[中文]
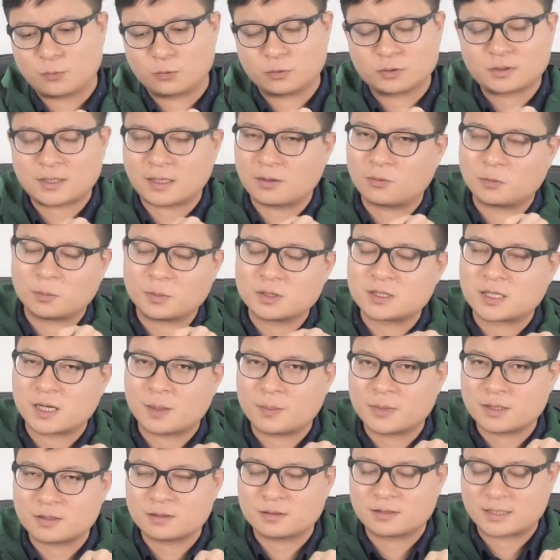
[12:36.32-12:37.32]
务，但我们
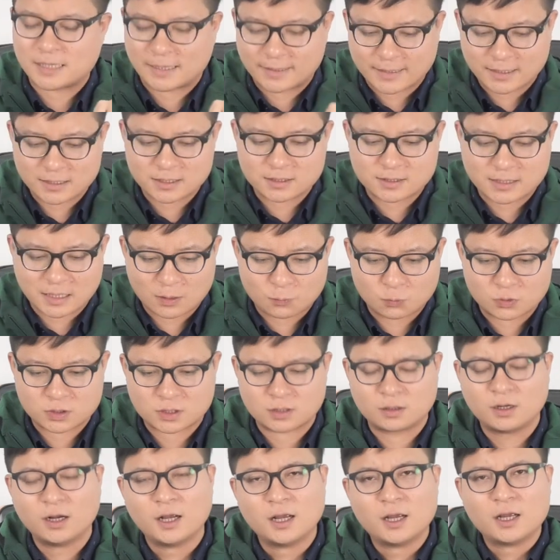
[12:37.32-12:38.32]
前面讲那句债务的
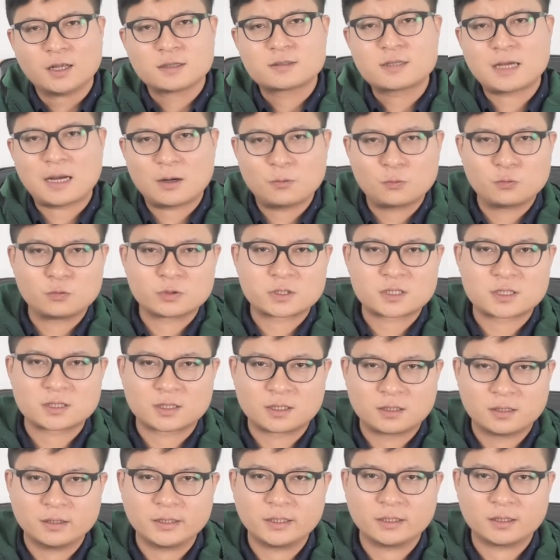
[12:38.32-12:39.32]
时候，债务是
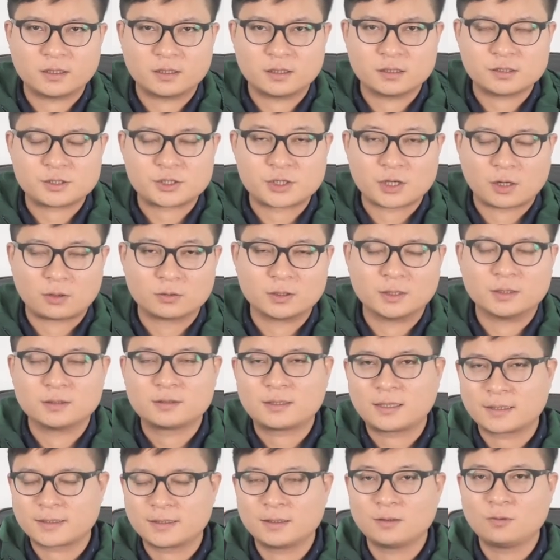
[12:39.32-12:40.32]
可以核销的，
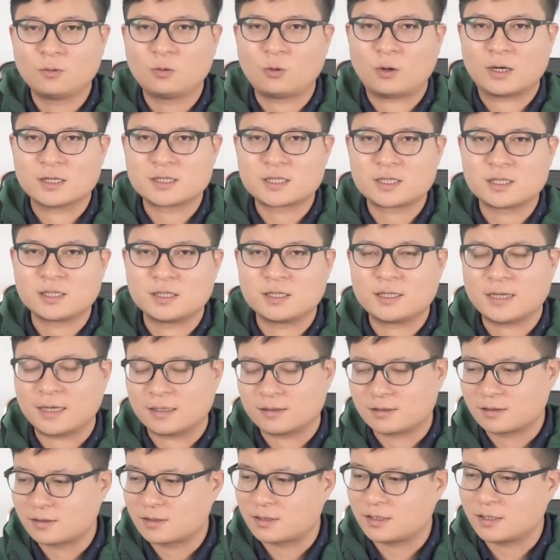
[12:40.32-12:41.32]
它跟黄金一
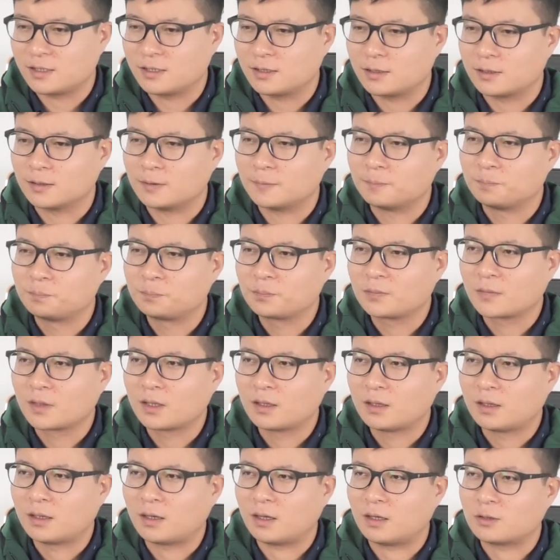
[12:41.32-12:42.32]
样是一个。
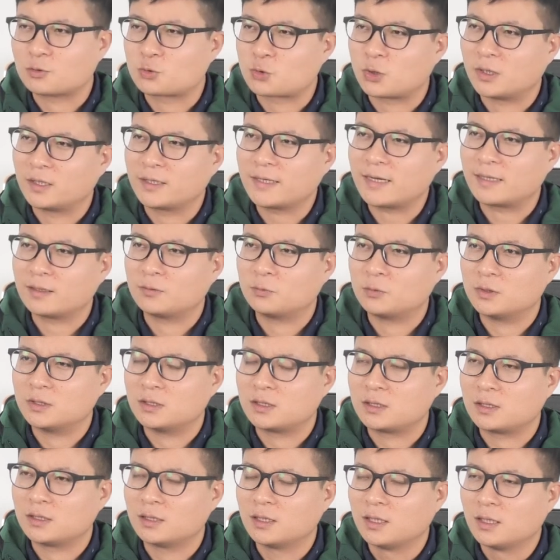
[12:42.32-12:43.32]
呃，存量的问
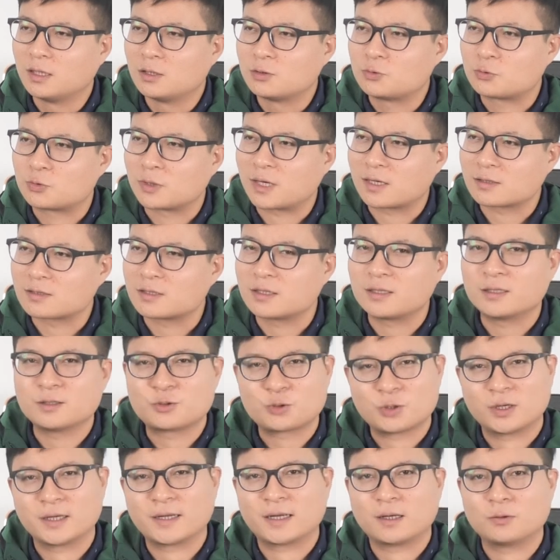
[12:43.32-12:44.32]
题，主要是一个
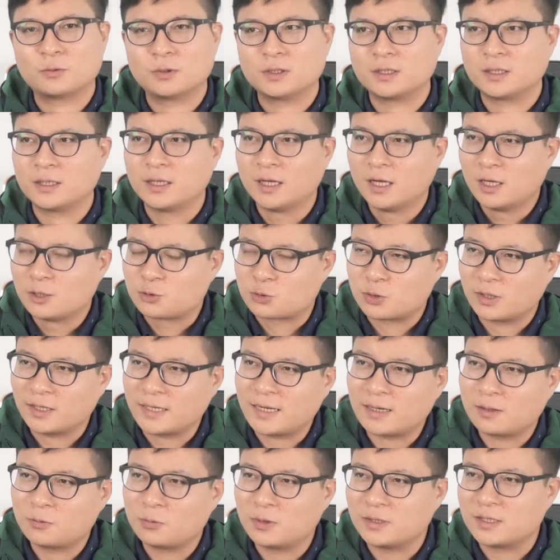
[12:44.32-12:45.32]
存量的问题。存
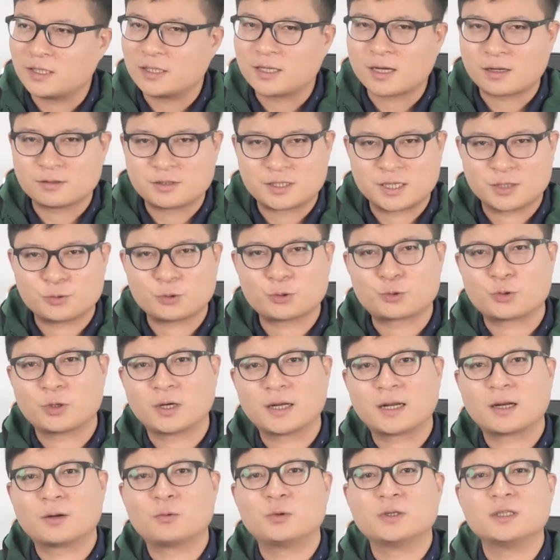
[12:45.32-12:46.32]
量的问题要解决存
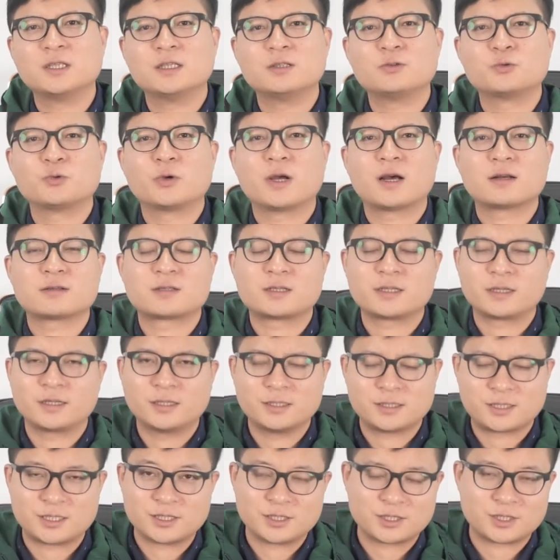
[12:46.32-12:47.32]
量的问题，主要是一
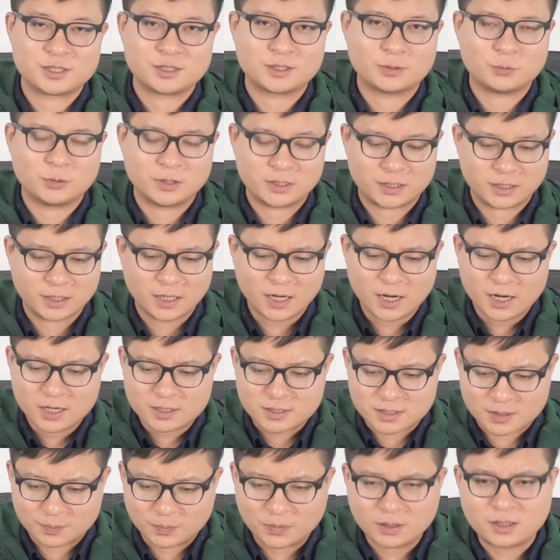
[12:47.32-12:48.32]
个信心的问题。
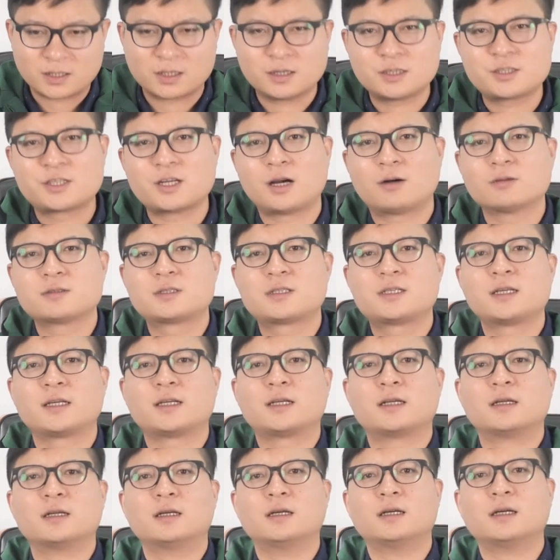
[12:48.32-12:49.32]
怎么核销这
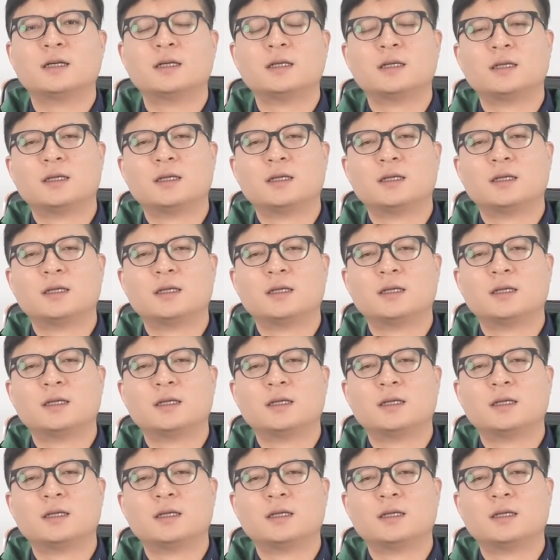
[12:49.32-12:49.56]
个